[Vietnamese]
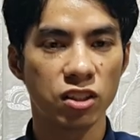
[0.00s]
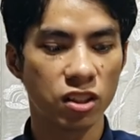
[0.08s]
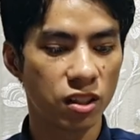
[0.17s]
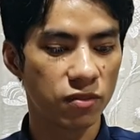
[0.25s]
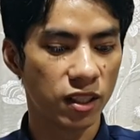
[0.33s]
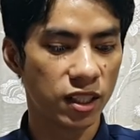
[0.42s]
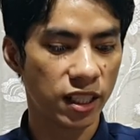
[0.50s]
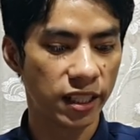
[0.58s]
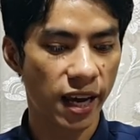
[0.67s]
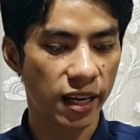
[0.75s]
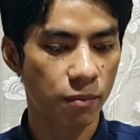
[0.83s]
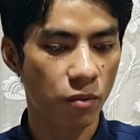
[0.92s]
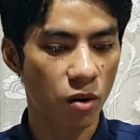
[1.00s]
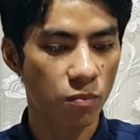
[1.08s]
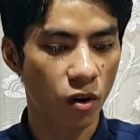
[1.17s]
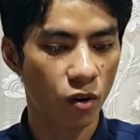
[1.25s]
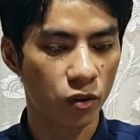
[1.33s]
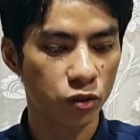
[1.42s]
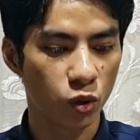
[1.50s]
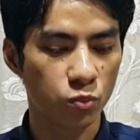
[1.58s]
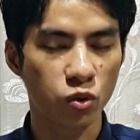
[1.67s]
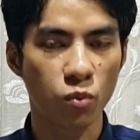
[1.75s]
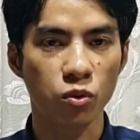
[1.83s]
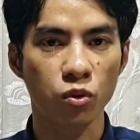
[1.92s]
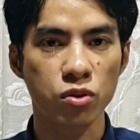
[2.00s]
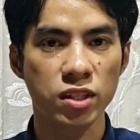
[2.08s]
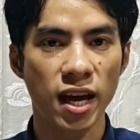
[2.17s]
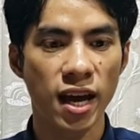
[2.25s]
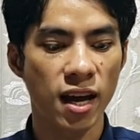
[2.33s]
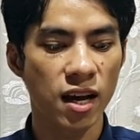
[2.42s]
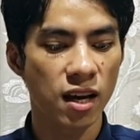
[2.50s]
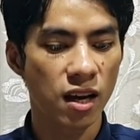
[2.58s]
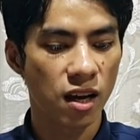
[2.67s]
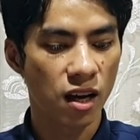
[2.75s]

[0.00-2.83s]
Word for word: chơi rớt về liền nè để bóng bóng chụp chung cua xa